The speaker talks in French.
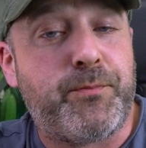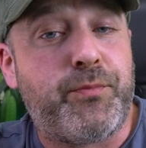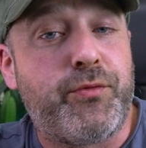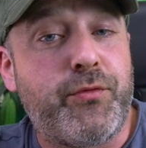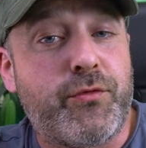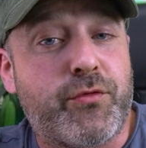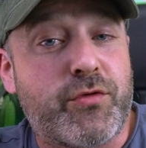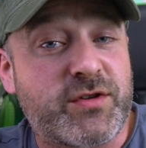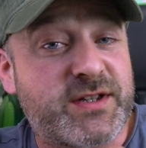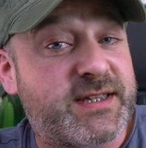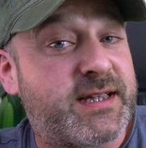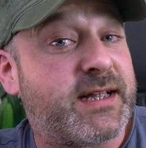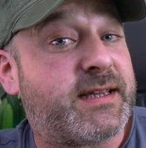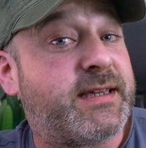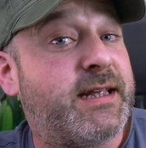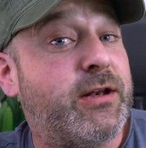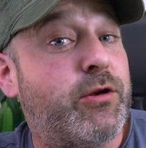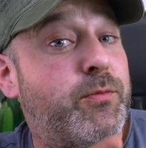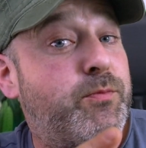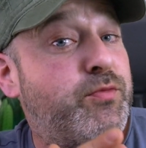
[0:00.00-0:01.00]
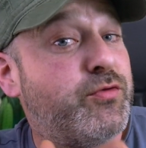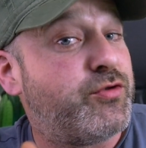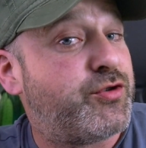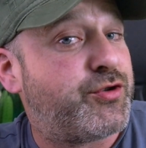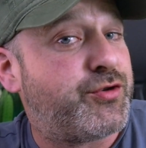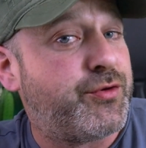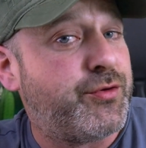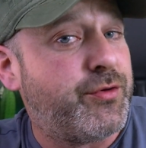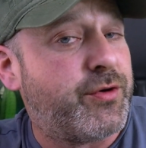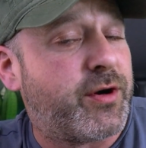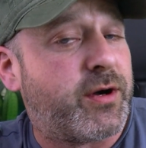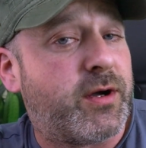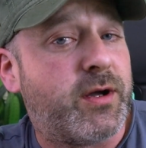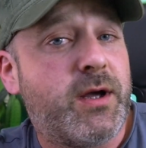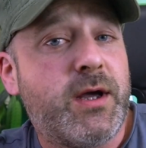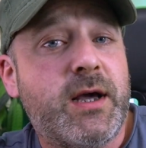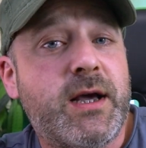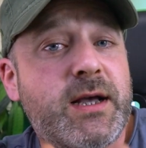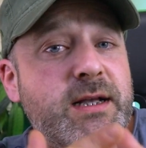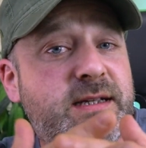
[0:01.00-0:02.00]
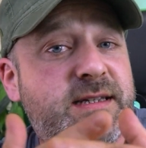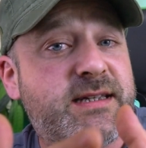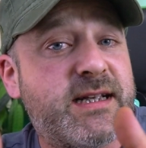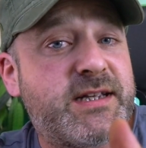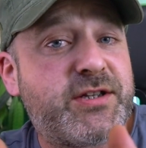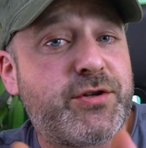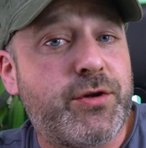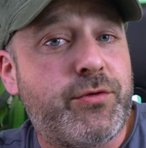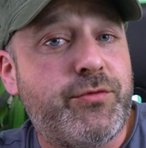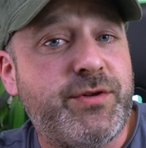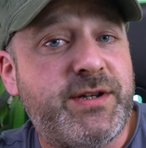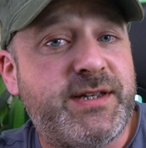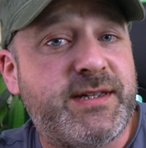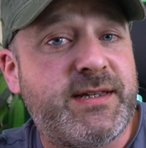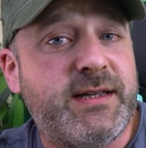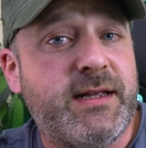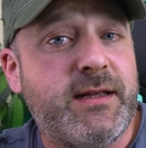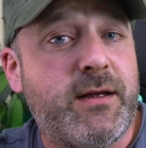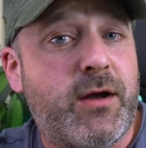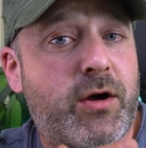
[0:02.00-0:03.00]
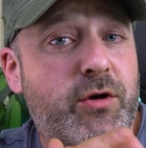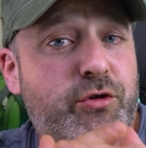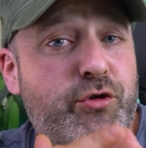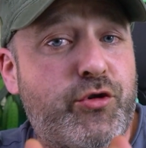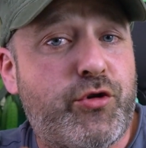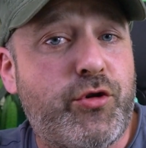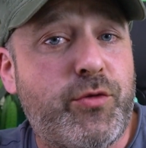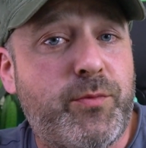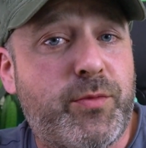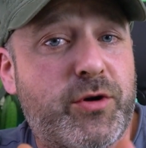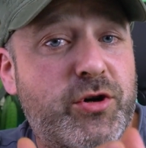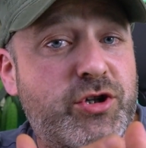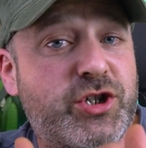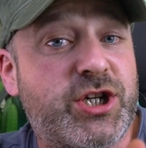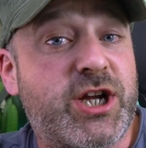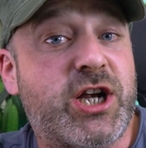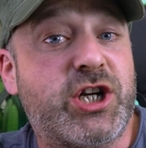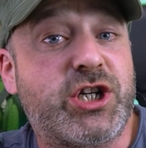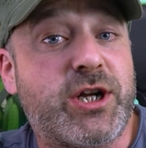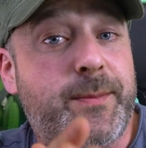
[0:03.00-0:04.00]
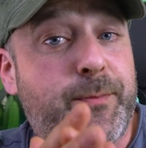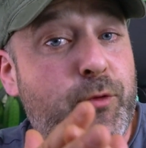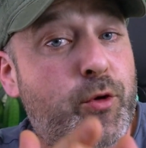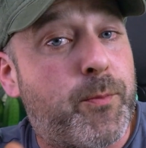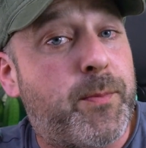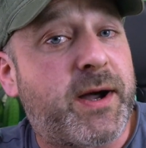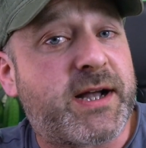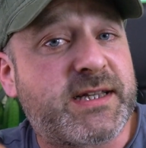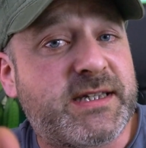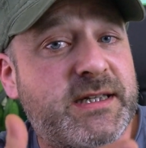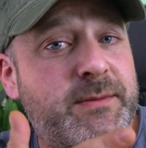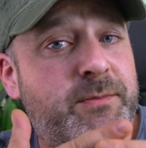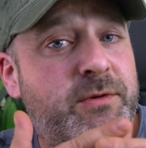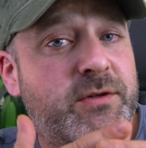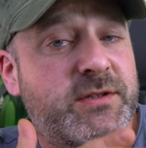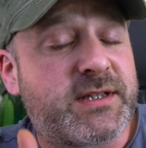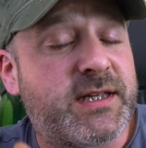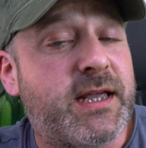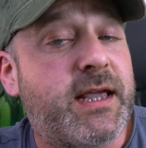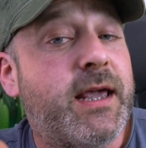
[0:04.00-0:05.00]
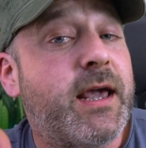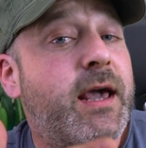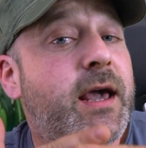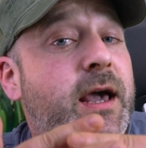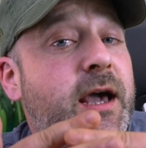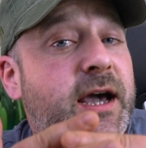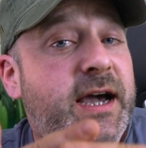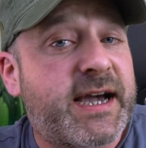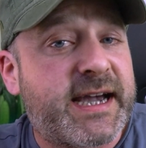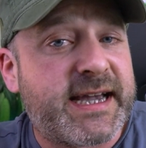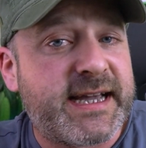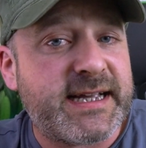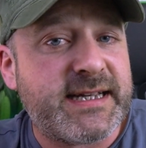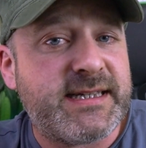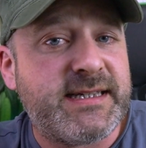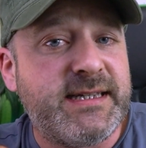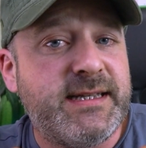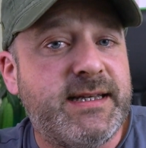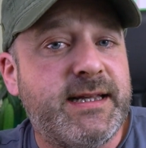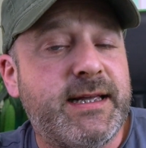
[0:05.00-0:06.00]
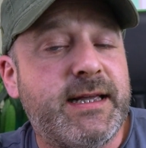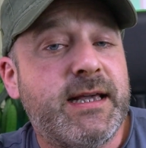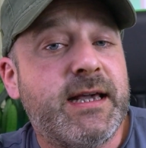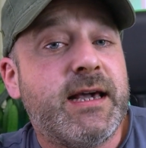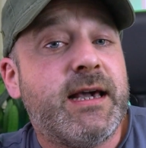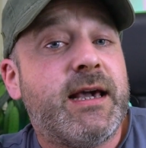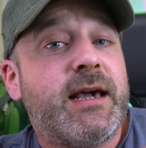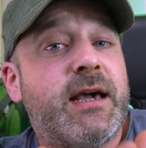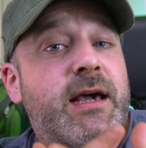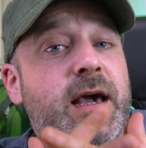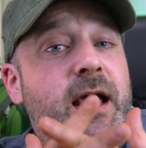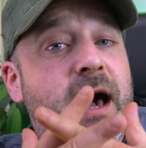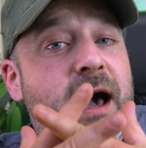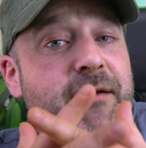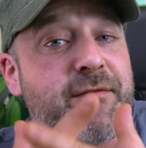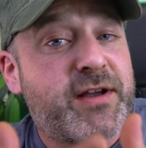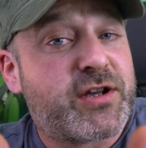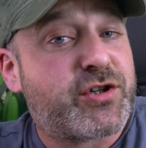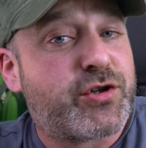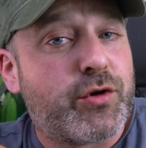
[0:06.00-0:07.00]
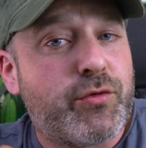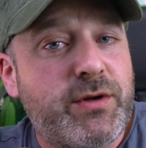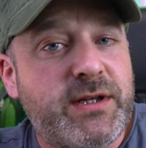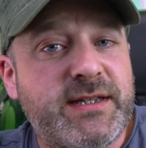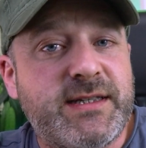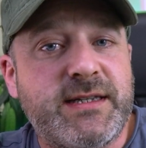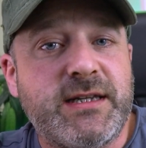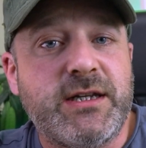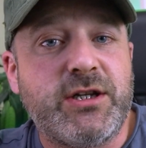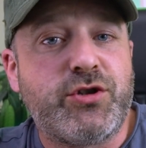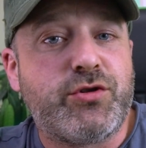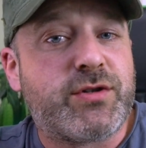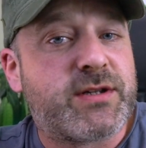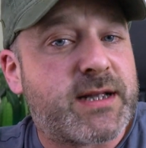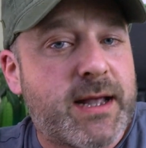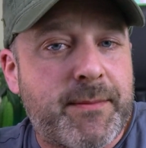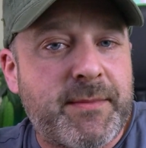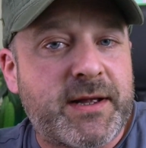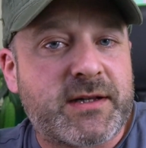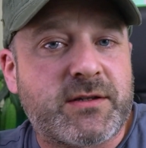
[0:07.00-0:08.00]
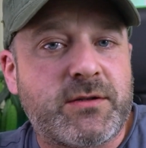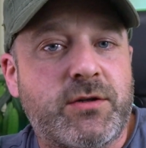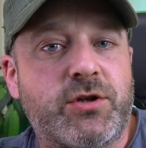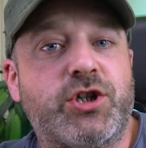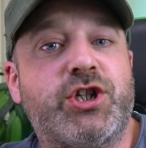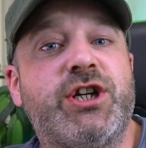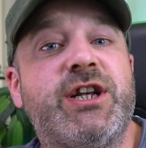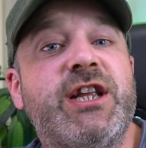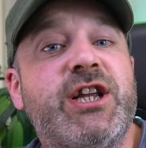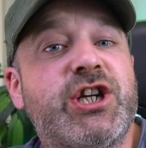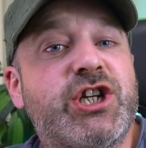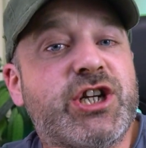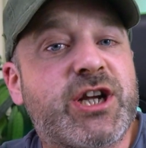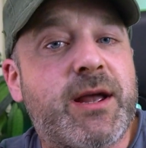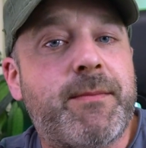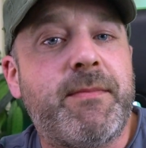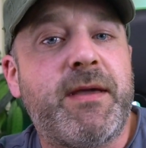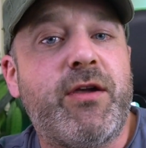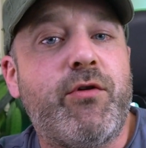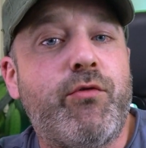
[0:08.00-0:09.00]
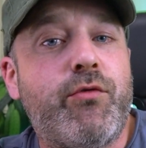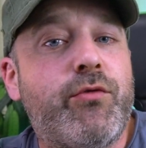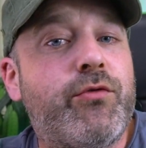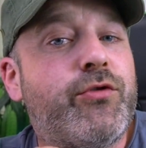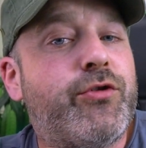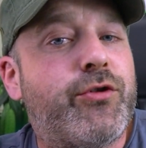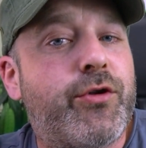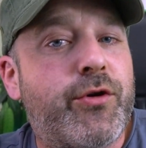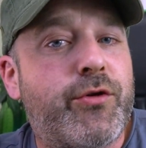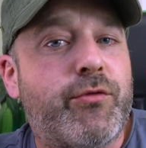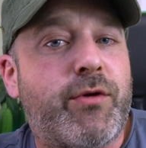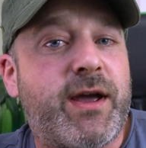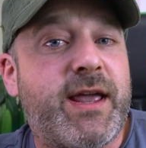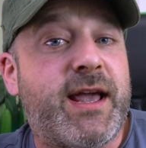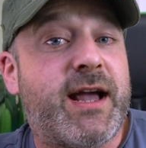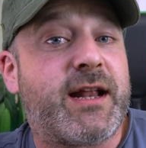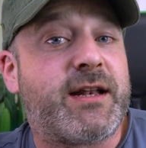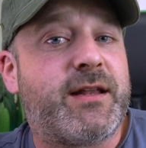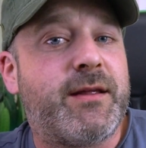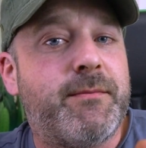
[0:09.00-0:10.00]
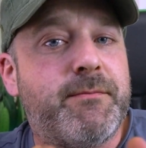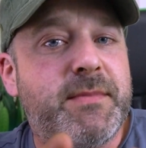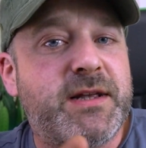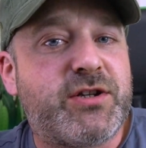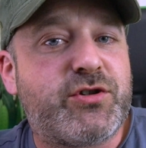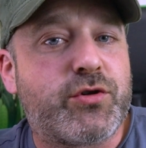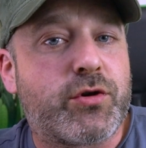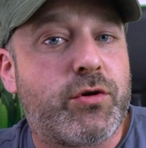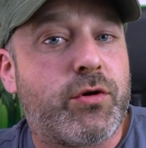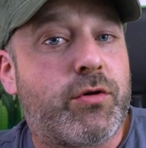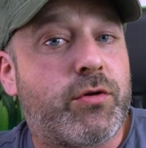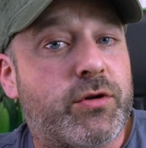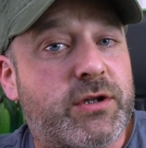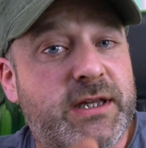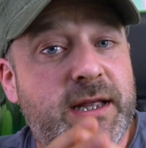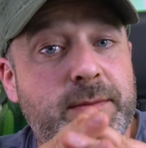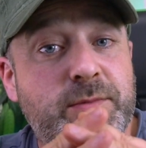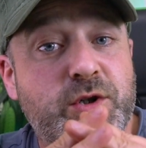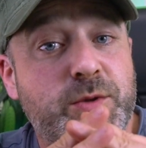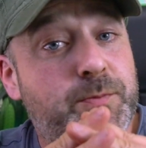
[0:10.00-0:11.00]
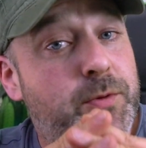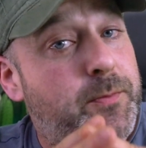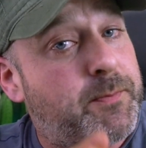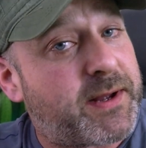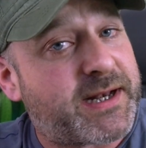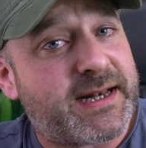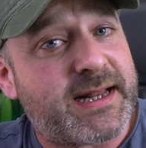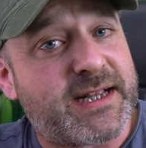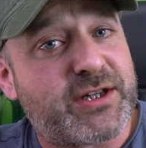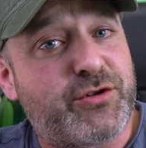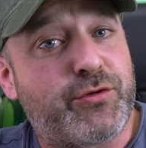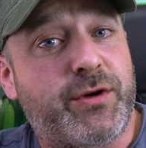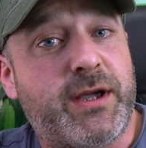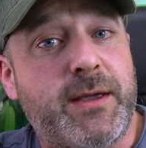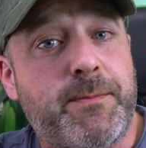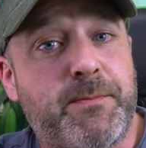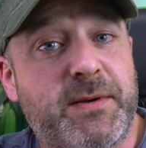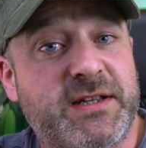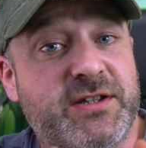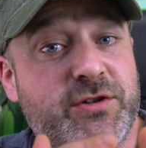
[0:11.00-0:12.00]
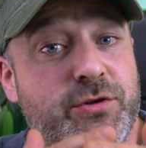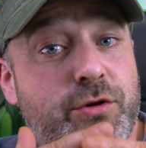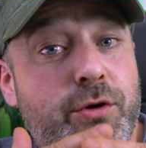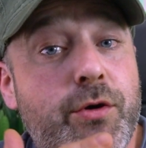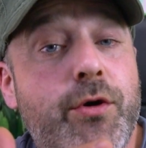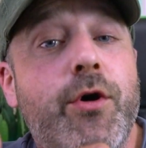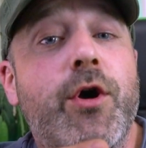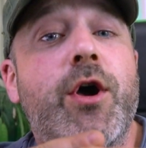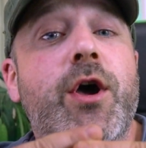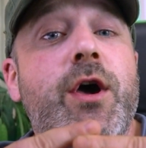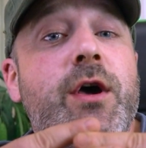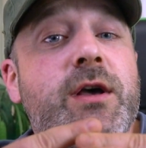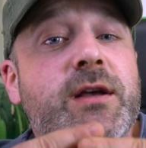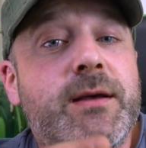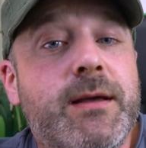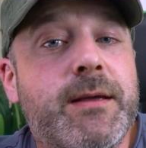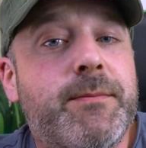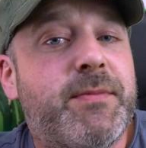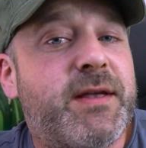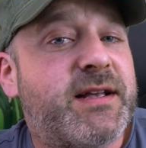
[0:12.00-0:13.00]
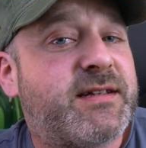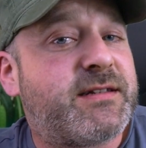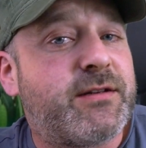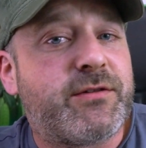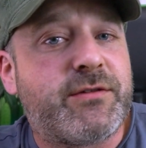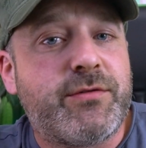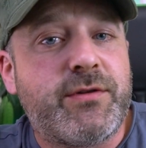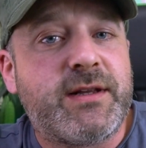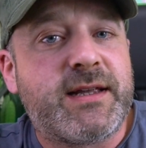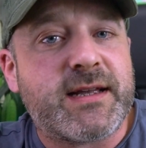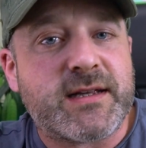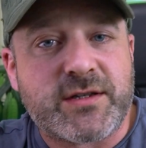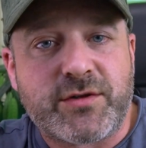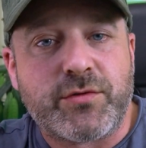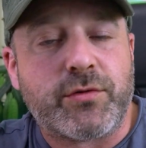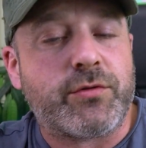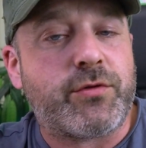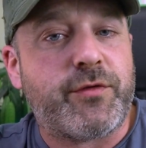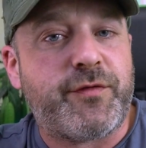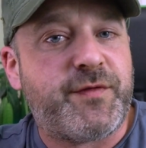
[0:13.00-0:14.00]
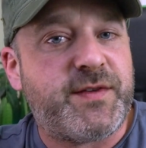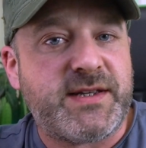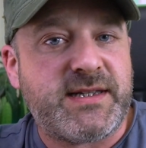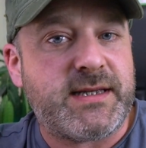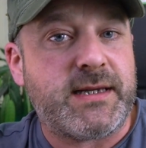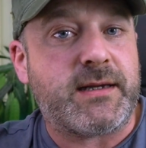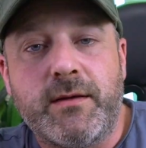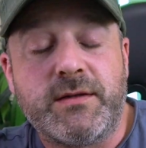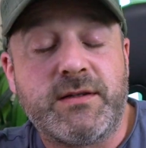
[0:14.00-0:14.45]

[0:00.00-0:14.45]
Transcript: pu constater le plus sûr, c'est celui-ci, un tube rechargeable compartimenté résiné avec celui-ci, jusqu'à maintenant, je n'ai jamais eu de noyade. Mais sur le long terme, je ne peux pas te l'assurer parce que eh bien, c'est une question de physique.